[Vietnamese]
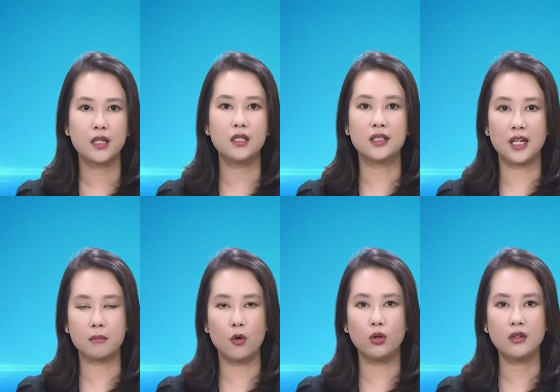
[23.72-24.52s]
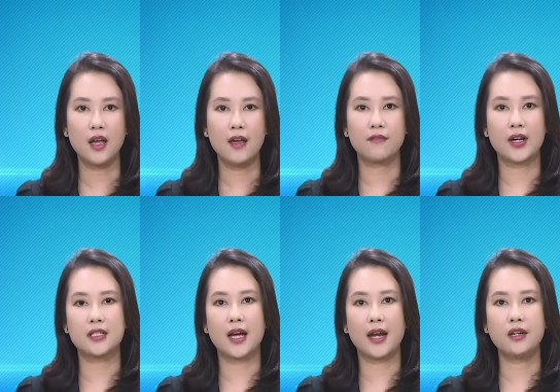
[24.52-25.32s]
Nhơn Trạch 4 và
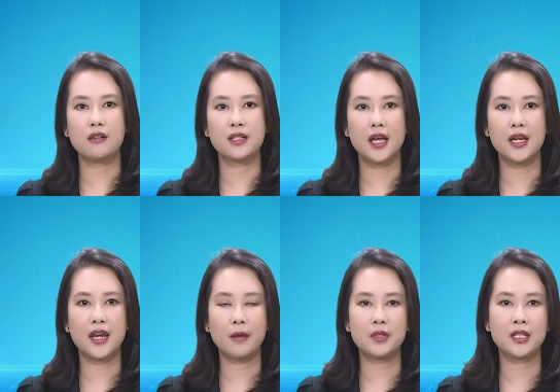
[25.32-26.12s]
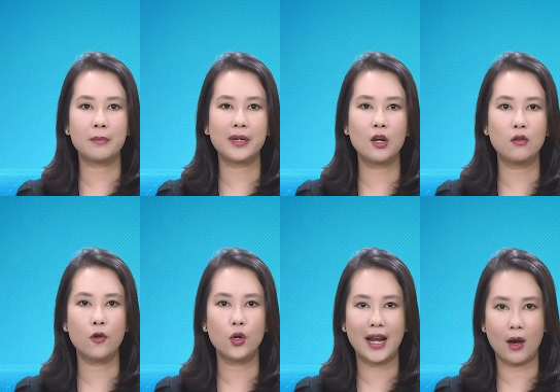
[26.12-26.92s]
dự án đường dây 500 kV
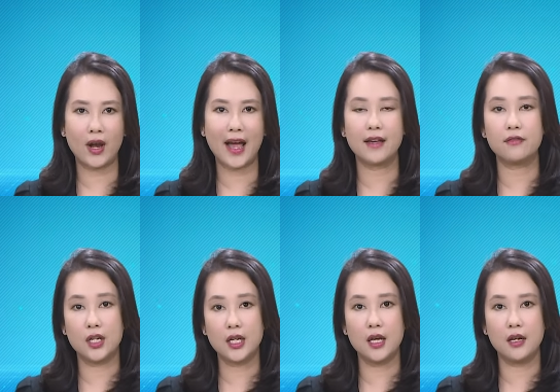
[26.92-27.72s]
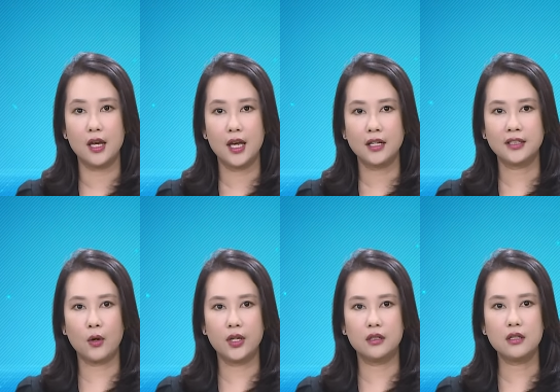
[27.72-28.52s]
Lào Cai, Vĩnh Yên theo
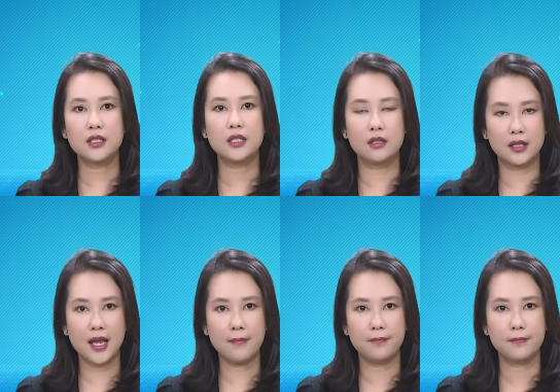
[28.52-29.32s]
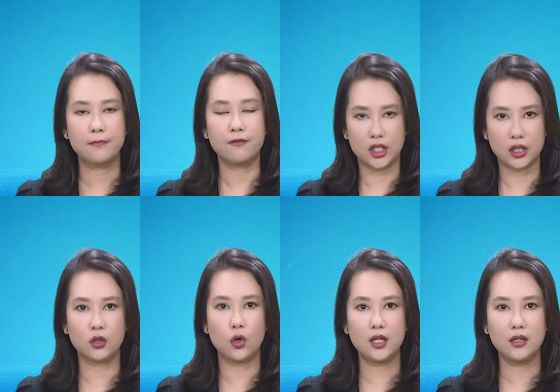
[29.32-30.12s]
hình thức trực tiếp và trực
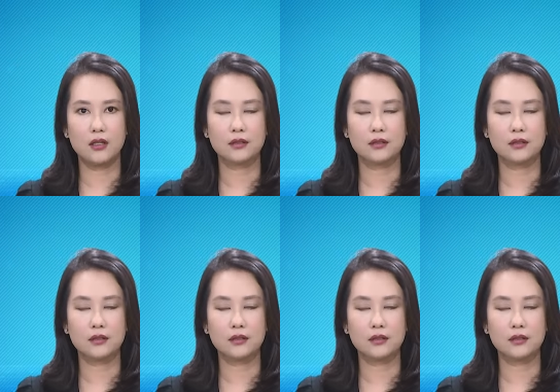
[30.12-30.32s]
tuyến.